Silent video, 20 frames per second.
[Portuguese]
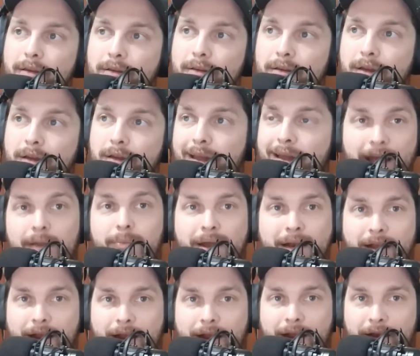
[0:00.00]
é, é,
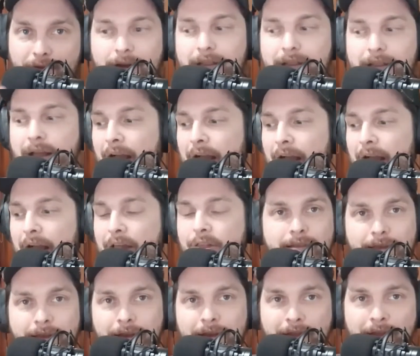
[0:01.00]
libertário de verdade, tem
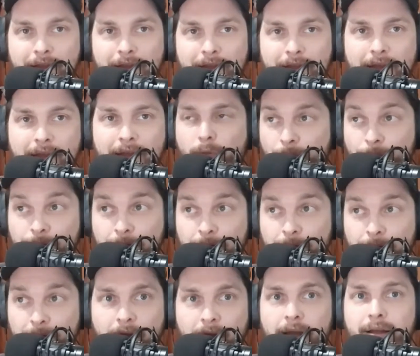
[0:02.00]
selinho,
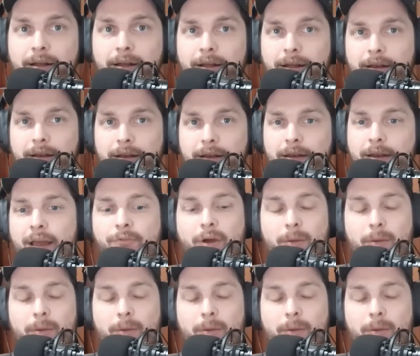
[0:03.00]
confia, né?